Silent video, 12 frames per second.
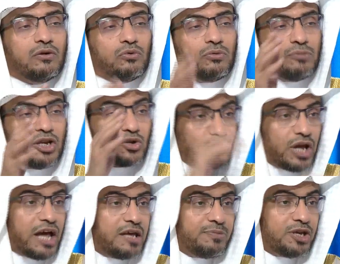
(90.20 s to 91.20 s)
ملك
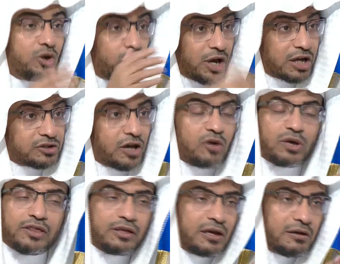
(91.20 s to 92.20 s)
نائبه هو يختار
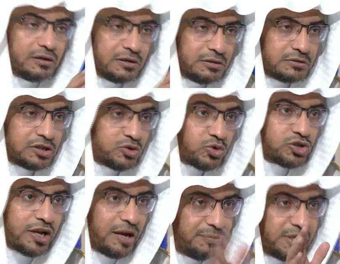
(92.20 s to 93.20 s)
وهذه تجوز
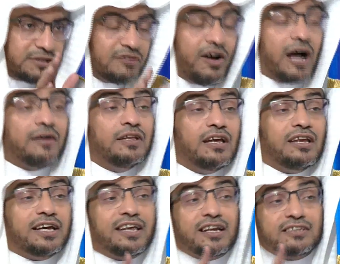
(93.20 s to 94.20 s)
شرعا بالاتفاق
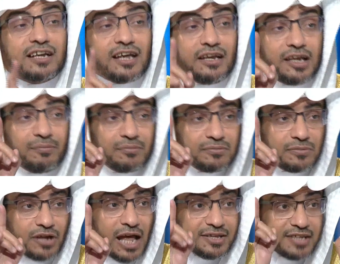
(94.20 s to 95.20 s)
لكن اتكلم
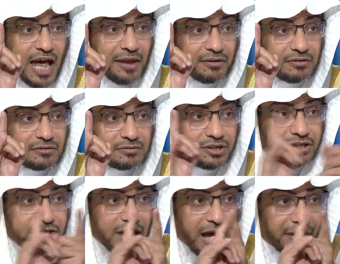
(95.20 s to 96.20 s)
راسان
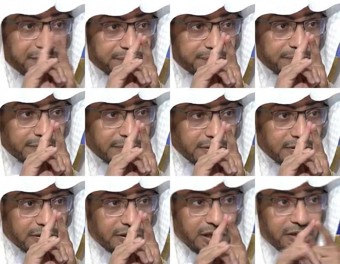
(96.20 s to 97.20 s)
ندان
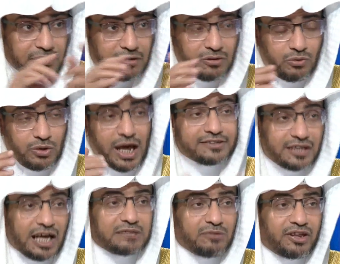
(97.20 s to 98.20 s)
لان ولايه
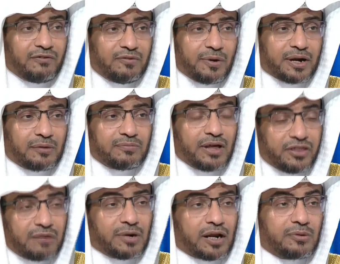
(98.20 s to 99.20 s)
العهد مثلا
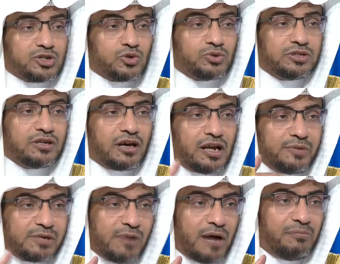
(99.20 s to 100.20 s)
مثلا المملكه السعوديه
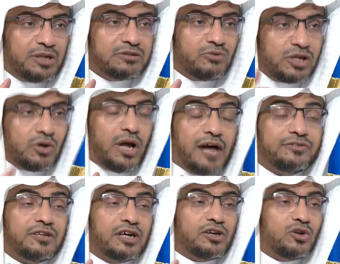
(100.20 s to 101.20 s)
الامير محمد ولي العهد
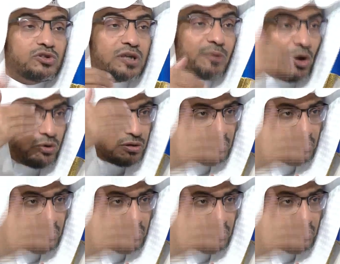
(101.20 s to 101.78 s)
لكنه تبع